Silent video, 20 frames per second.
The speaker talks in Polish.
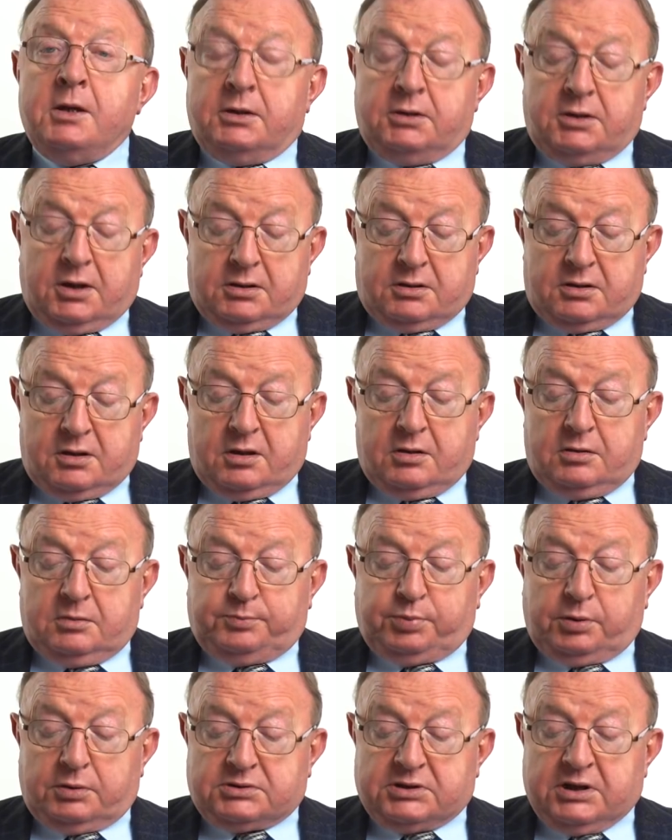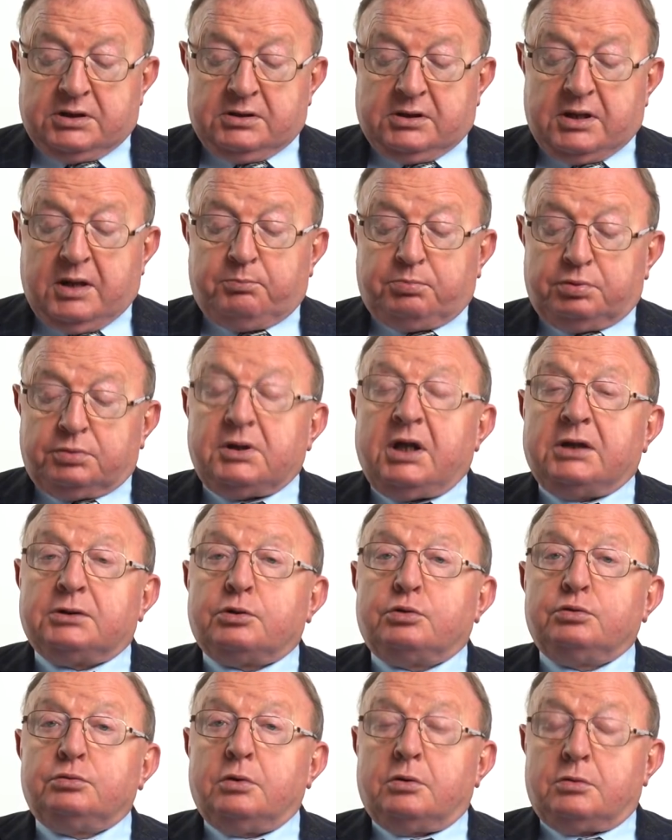1%
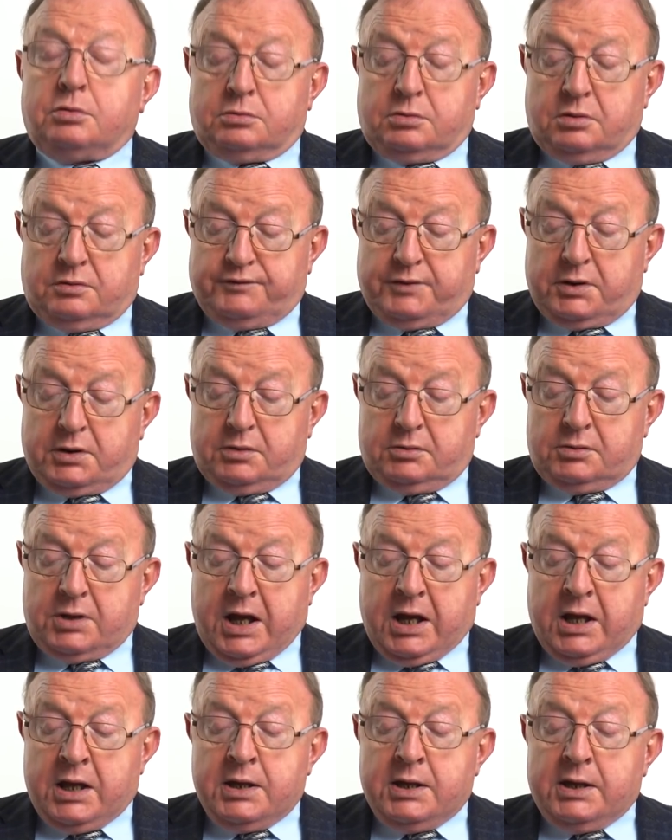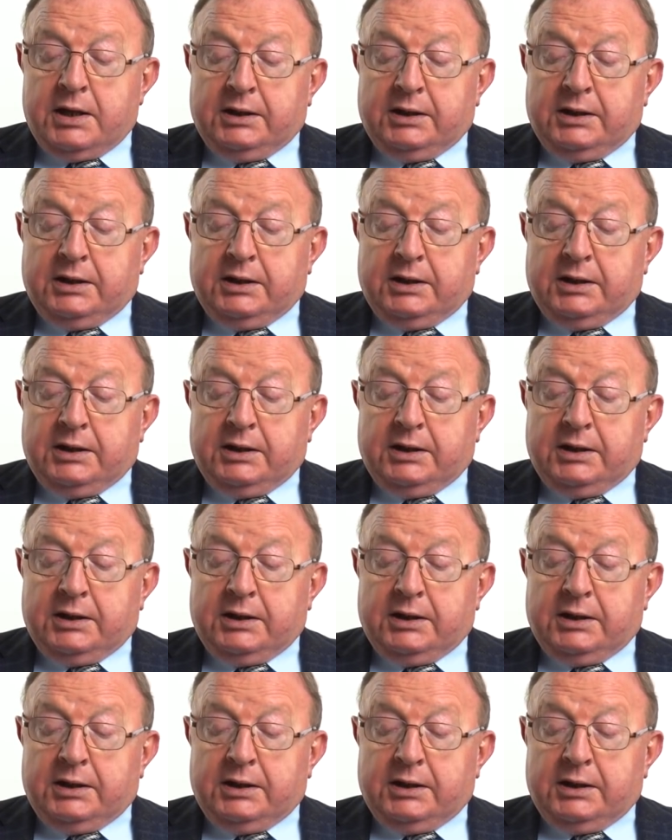podatku dochodowego na